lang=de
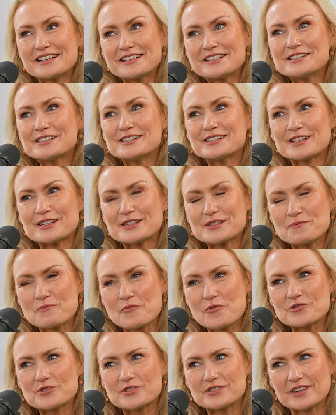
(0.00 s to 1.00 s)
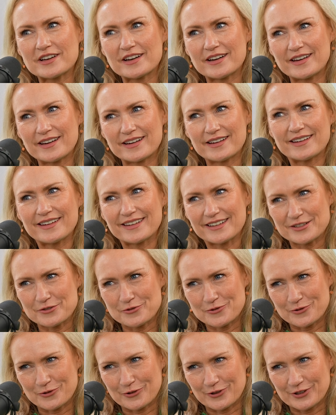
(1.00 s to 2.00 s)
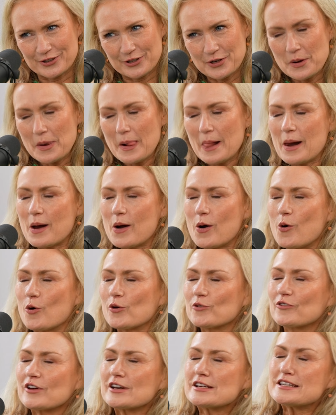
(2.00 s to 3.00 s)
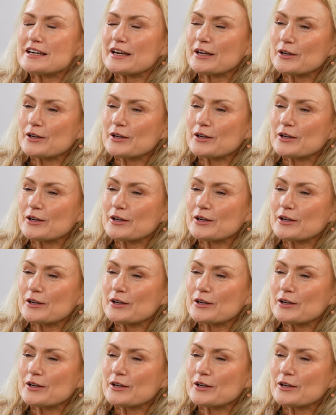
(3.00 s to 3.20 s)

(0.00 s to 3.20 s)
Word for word: dann ist das Mustererkennung. Mhm. Und wenn ich